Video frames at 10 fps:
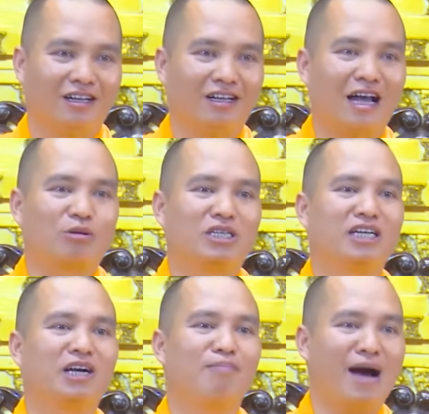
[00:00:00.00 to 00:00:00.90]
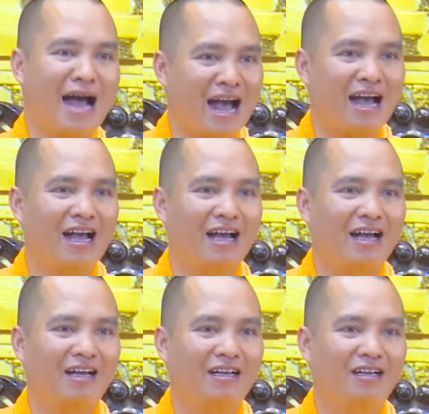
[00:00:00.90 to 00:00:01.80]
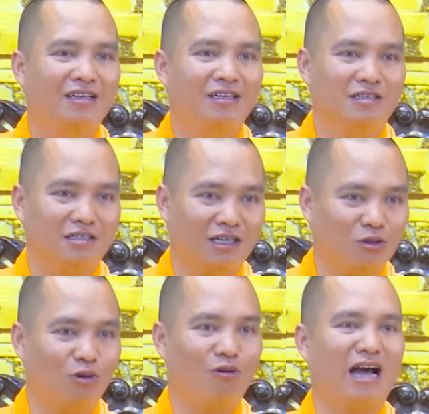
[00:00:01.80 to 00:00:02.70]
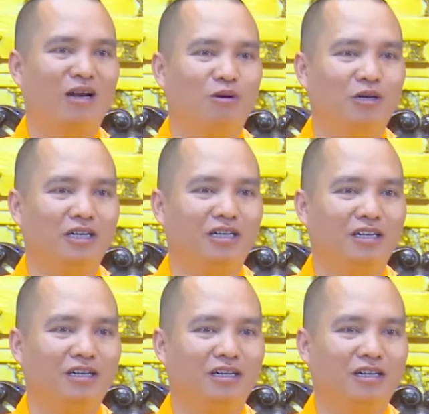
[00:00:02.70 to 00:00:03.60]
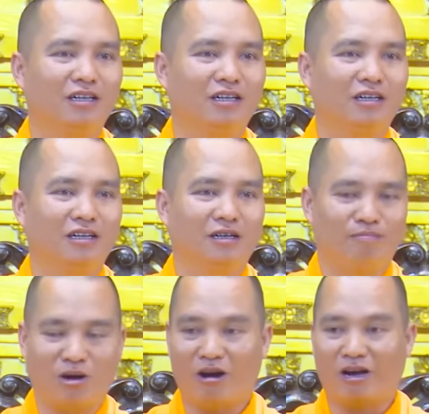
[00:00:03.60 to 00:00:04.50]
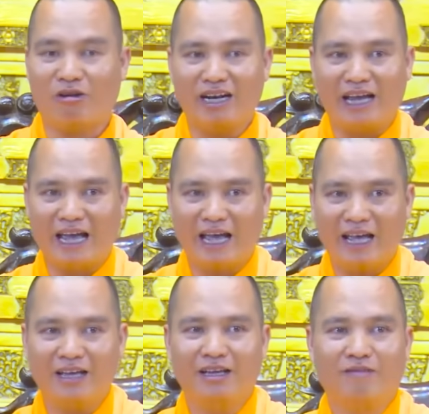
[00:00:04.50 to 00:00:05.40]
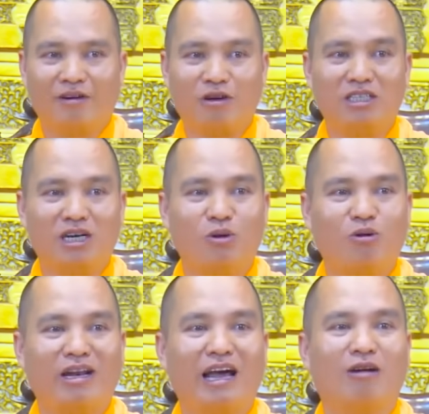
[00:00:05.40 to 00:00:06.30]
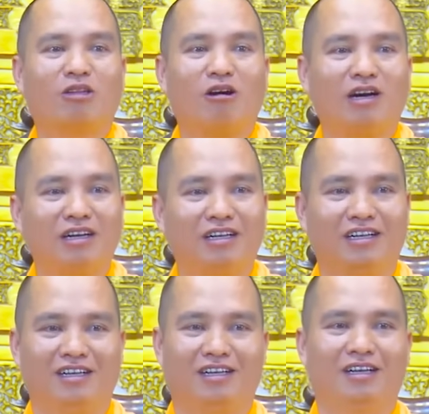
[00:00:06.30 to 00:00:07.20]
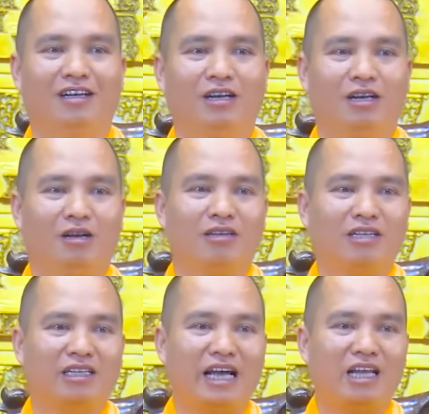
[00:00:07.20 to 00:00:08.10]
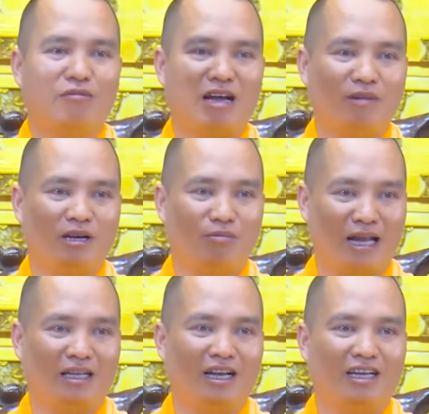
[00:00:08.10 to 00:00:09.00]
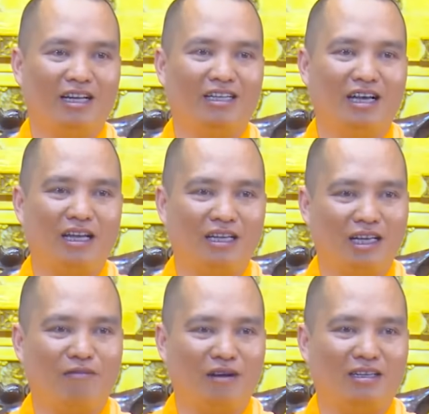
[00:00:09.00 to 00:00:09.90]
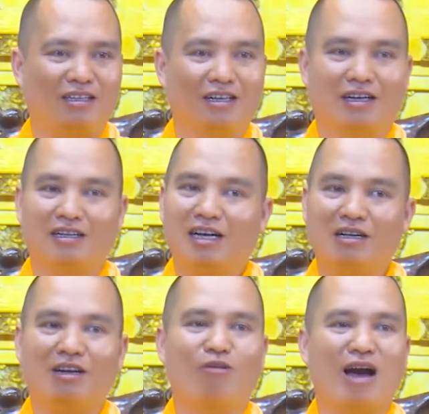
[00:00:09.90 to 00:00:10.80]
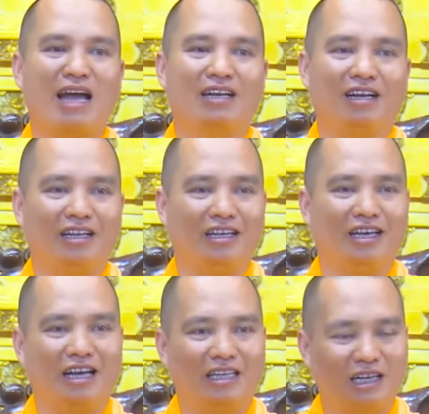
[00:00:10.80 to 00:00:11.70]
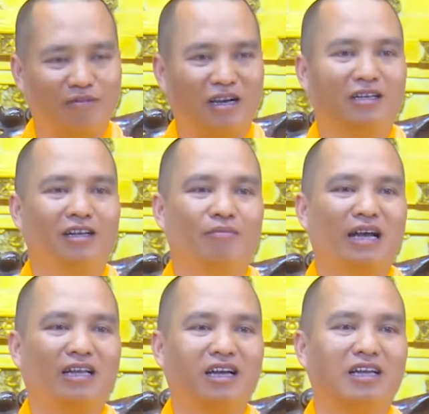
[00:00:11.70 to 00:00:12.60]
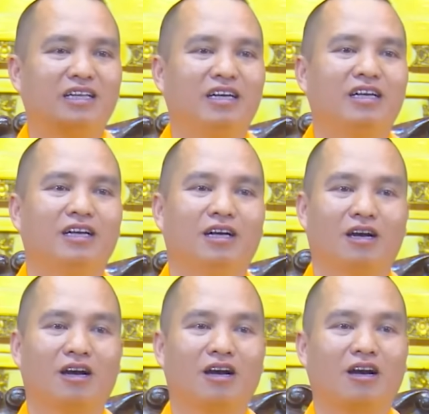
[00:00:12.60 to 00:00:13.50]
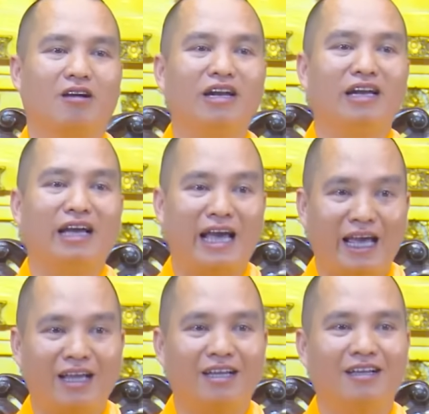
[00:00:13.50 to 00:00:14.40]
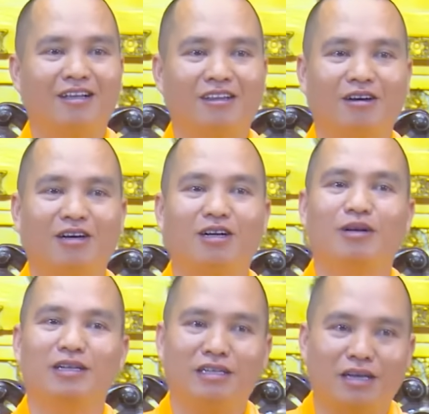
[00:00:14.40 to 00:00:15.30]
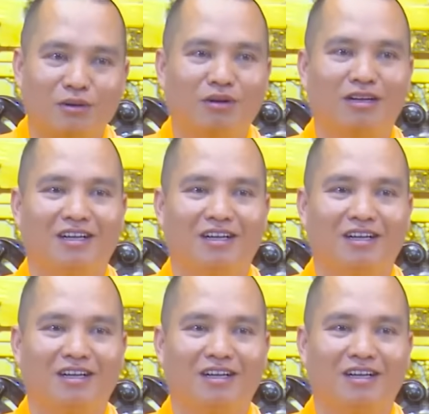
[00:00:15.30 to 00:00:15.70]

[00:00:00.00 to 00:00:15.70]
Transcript: Học sinh cấp ba giữa thủ đô Hà Nội mà hỏi con nghé với con trâu con nào to hơn, nó giơ tay nó phát biểu bạch thầy là gì, A Di Đà Phật, rất là ngoan, rất là hiền, A Di Đà Phật, bạch thầy là gì, con nghé to hơn con trâu.